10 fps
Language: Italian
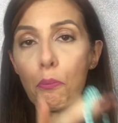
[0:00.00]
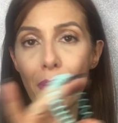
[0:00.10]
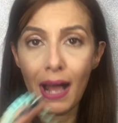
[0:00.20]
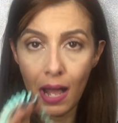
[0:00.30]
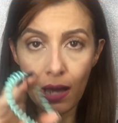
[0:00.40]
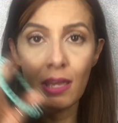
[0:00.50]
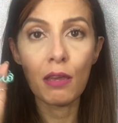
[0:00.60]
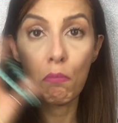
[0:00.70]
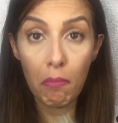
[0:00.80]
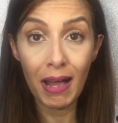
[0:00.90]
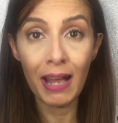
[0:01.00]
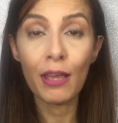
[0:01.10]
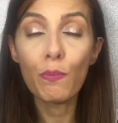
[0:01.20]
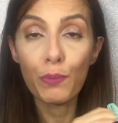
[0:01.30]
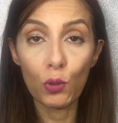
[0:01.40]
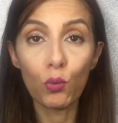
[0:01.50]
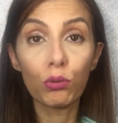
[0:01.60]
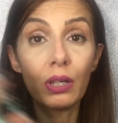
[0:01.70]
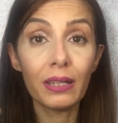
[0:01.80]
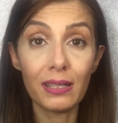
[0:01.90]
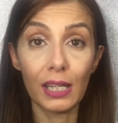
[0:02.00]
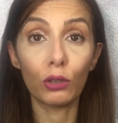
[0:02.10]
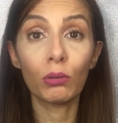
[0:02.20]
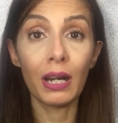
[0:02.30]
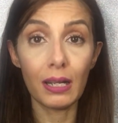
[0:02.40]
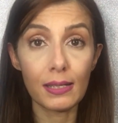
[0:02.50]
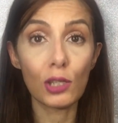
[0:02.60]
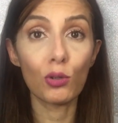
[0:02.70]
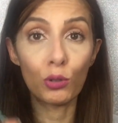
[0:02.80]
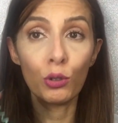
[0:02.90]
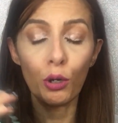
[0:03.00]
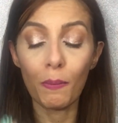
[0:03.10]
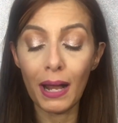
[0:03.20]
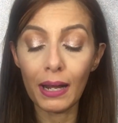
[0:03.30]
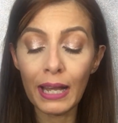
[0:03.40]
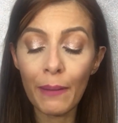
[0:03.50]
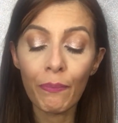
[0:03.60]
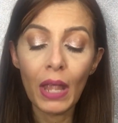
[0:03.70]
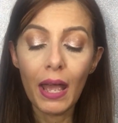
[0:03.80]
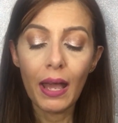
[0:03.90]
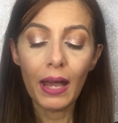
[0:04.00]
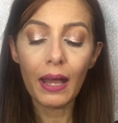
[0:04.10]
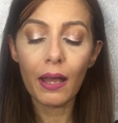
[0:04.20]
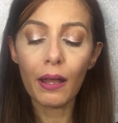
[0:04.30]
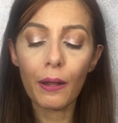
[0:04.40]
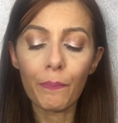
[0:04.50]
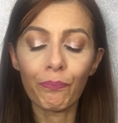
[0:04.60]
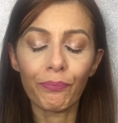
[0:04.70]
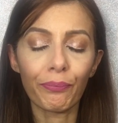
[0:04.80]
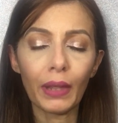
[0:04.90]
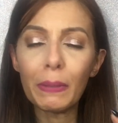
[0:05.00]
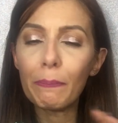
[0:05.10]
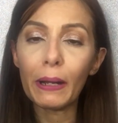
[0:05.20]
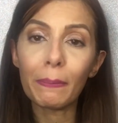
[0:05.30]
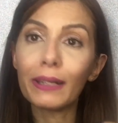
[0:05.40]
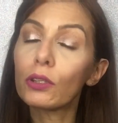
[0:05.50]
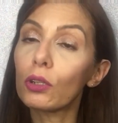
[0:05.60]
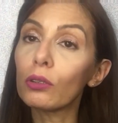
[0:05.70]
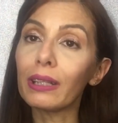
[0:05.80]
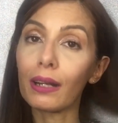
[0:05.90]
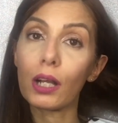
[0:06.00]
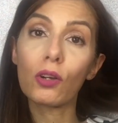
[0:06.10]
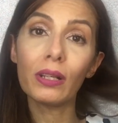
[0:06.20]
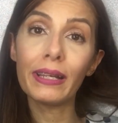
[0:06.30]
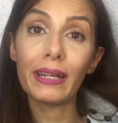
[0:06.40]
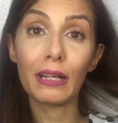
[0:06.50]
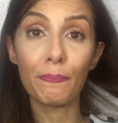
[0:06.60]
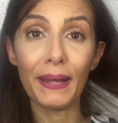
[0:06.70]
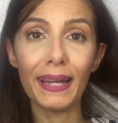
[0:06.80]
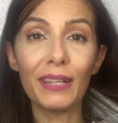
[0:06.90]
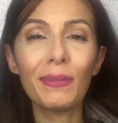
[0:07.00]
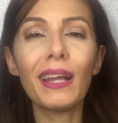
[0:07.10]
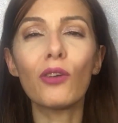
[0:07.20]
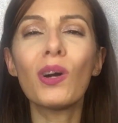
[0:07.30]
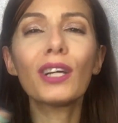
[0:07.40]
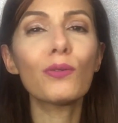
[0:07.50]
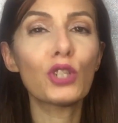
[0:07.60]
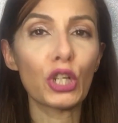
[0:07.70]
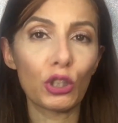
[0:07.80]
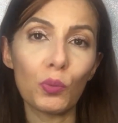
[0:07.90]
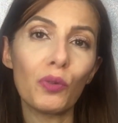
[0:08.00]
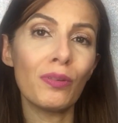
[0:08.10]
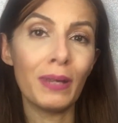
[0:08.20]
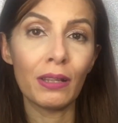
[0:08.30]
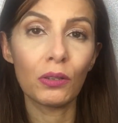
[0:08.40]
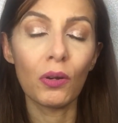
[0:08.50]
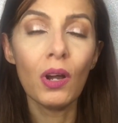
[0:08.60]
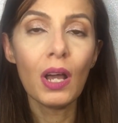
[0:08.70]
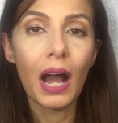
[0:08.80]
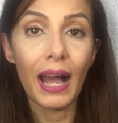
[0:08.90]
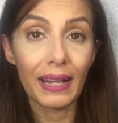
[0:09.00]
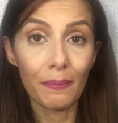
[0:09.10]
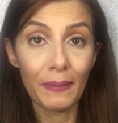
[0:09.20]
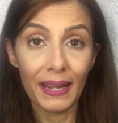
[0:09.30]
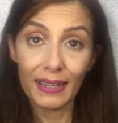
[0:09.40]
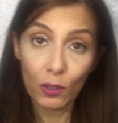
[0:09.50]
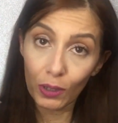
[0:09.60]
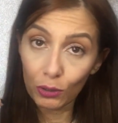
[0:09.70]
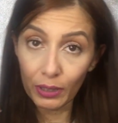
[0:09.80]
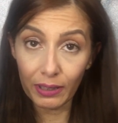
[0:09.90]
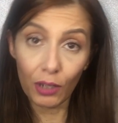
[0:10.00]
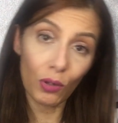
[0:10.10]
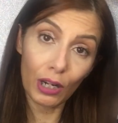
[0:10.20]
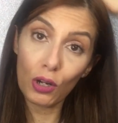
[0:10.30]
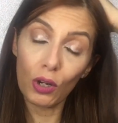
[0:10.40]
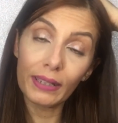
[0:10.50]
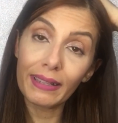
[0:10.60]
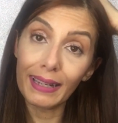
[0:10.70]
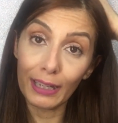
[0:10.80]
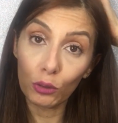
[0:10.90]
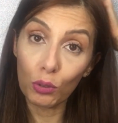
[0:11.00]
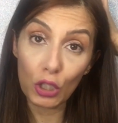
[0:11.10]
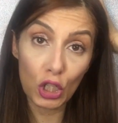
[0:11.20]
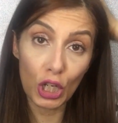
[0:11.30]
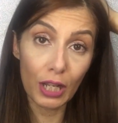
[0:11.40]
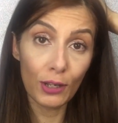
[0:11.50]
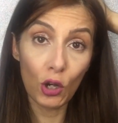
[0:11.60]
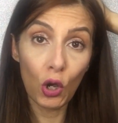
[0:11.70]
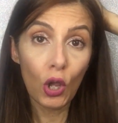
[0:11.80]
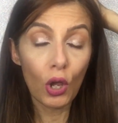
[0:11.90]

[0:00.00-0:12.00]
mai, mai più utilizzato un elastico normale. Um, mi permettono di raccogliere i capelli, mi danno anche un certo movimento ai capelli quando li tengo raccolti, li attorciglio